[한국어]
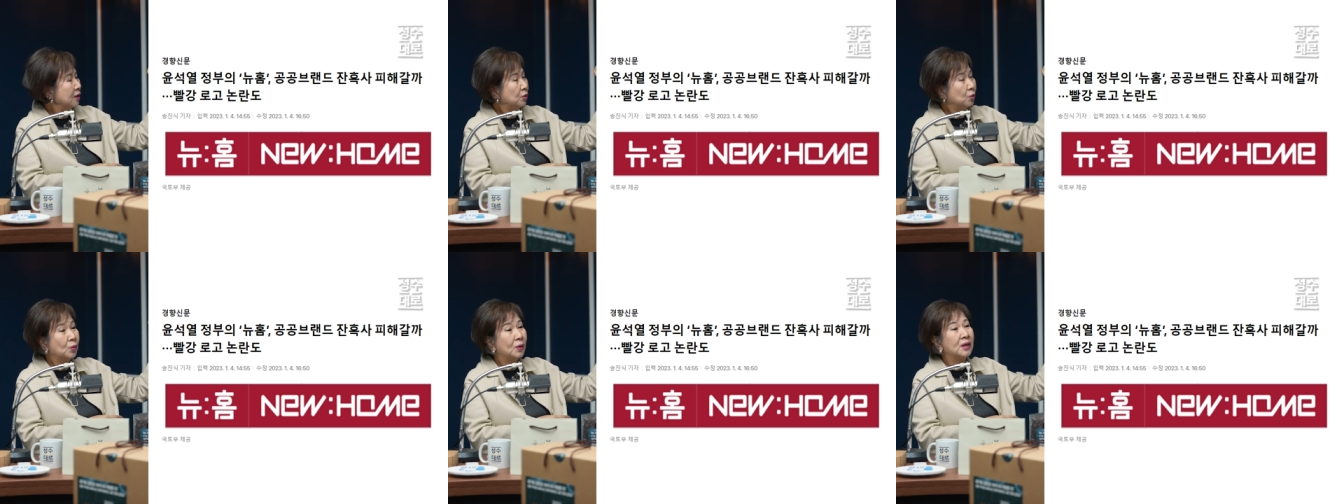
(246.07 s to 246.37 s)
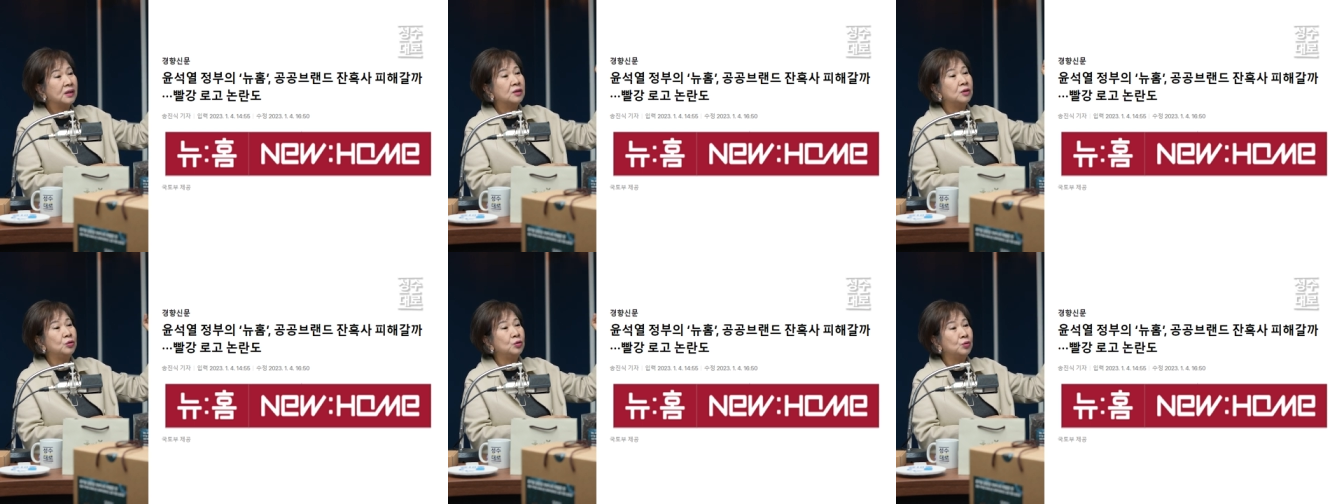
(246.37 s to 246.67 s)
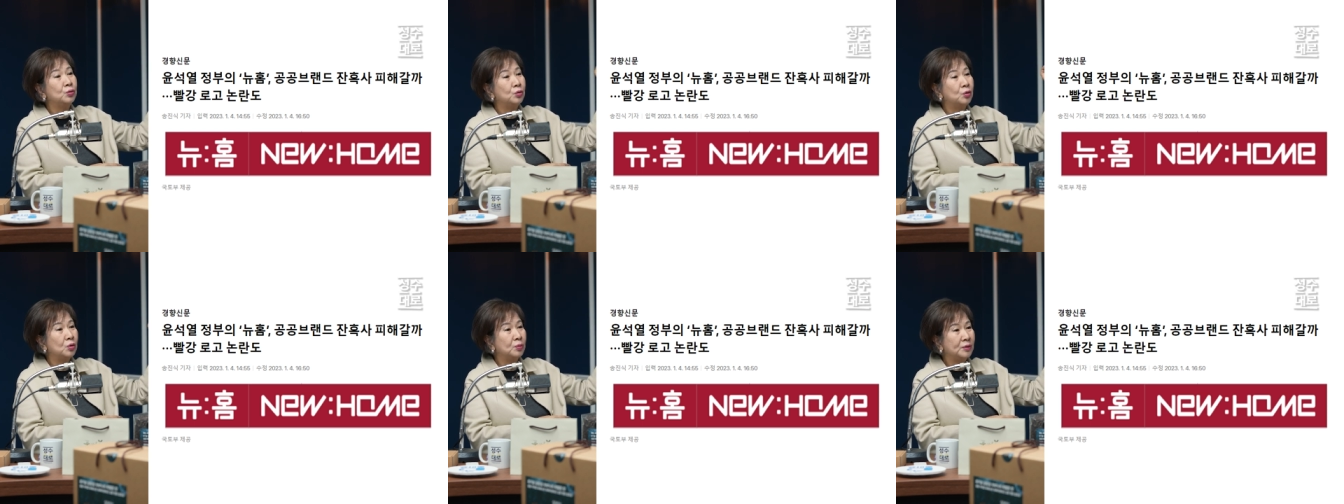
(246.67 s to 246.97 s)
똑같은
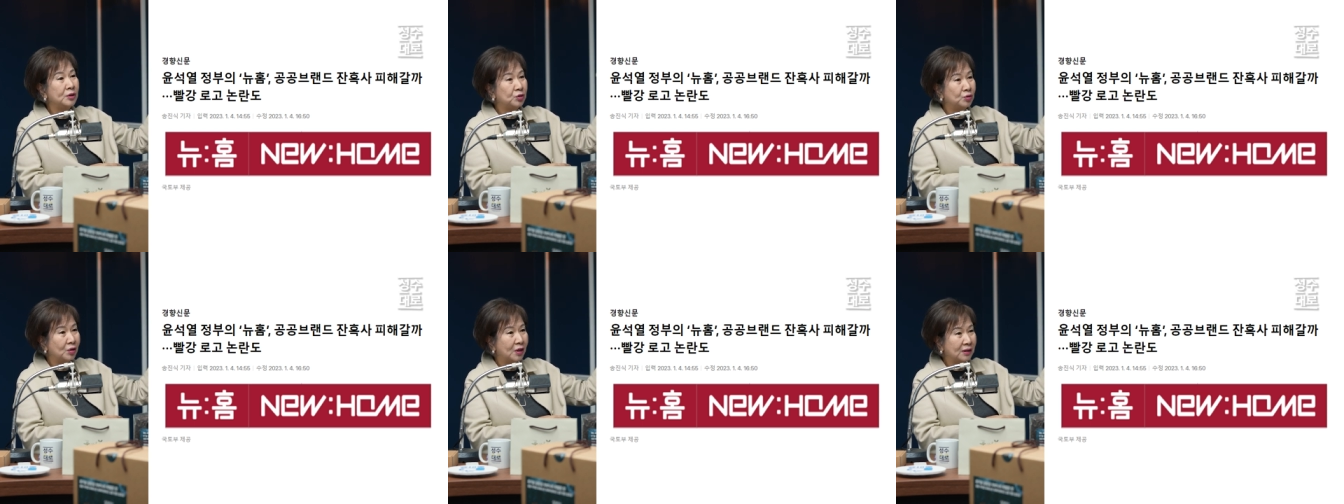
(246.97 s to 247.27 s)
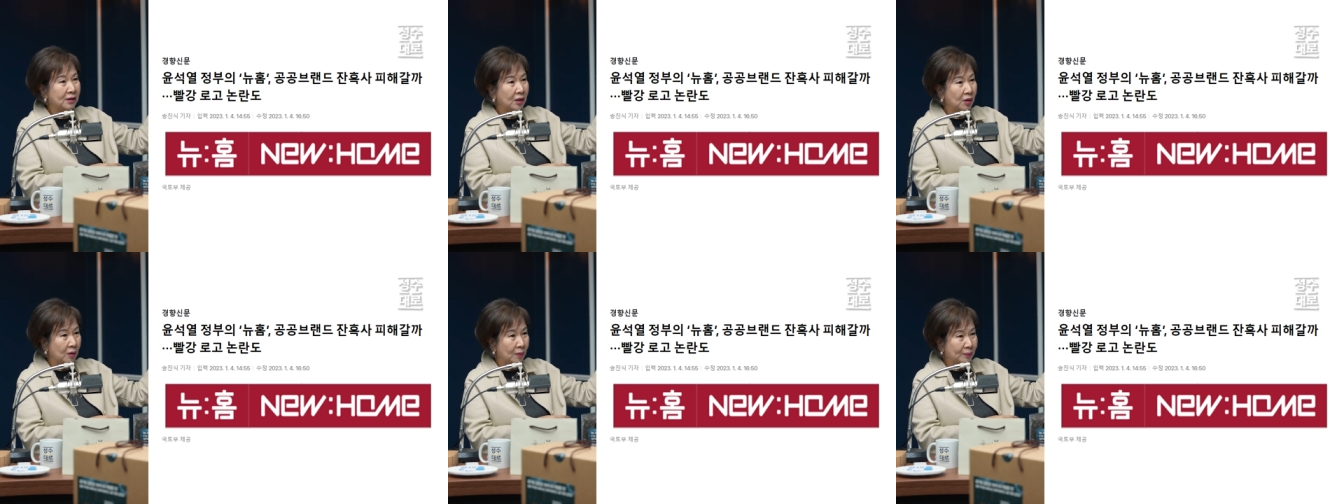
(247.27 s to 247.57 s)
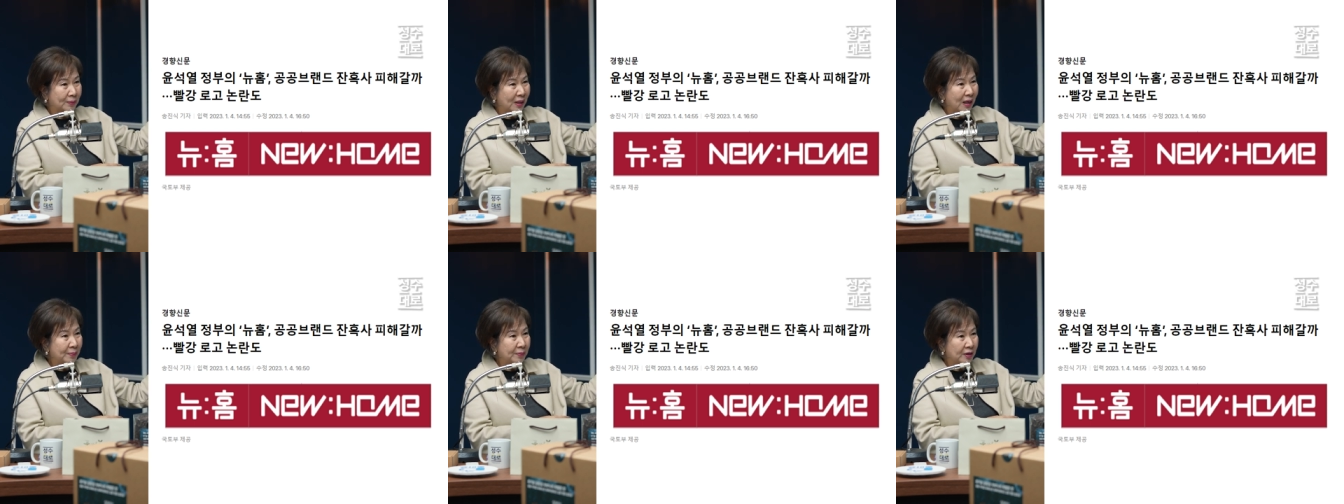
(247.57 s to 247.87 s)
뉴홈이 누구한테
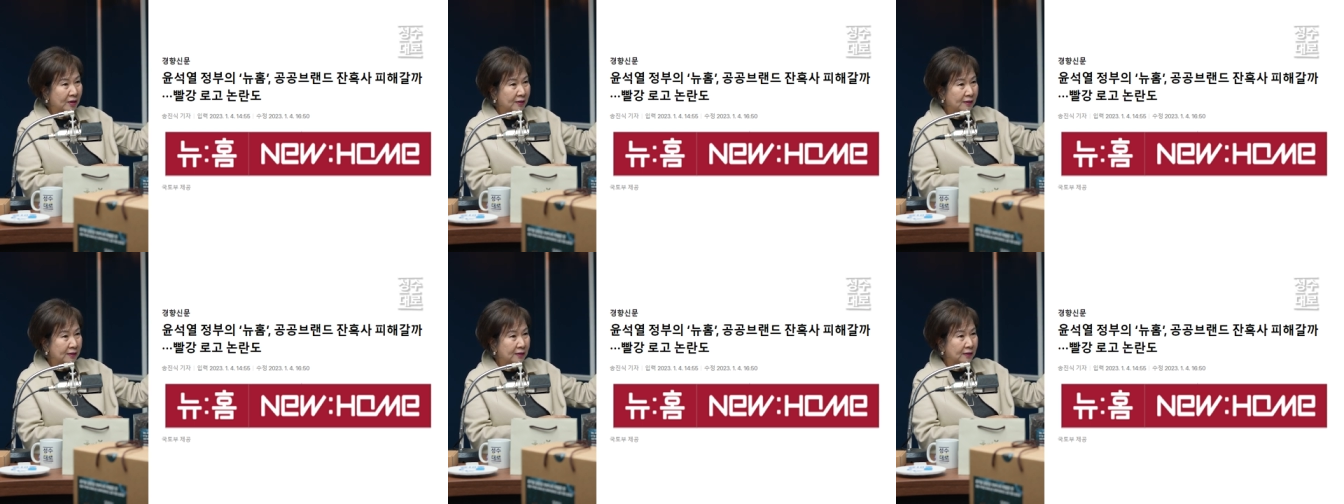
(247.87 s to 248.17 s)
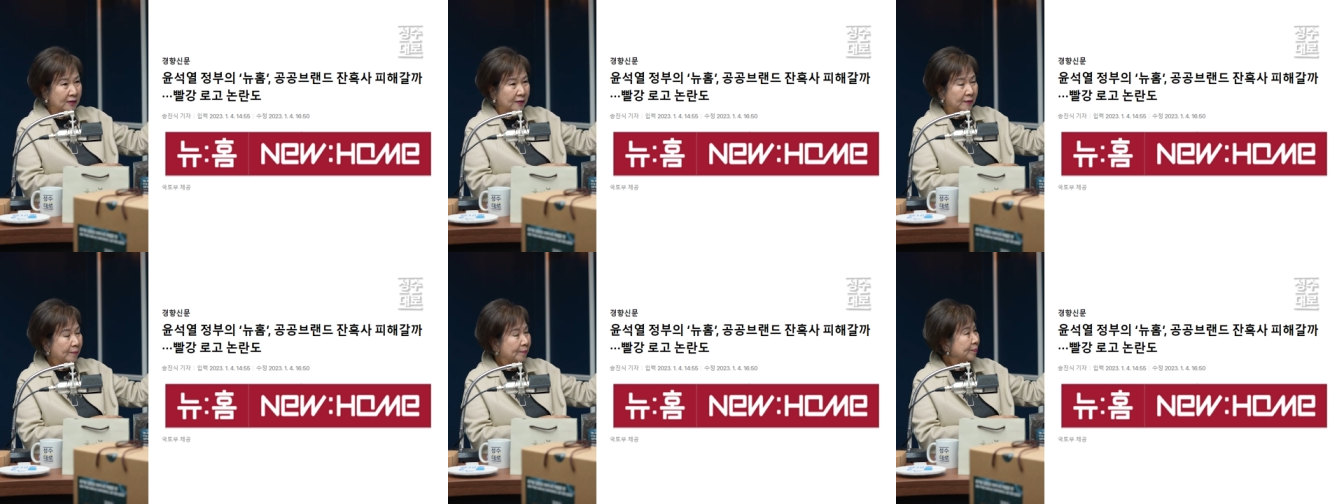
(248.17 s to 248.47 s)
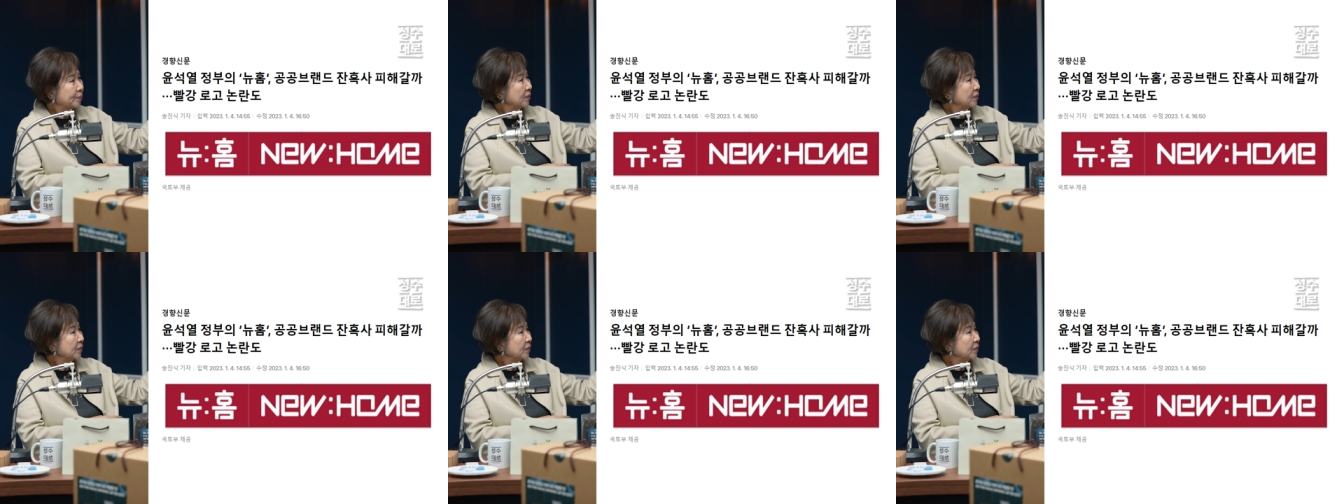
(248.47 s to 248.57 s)
없다면은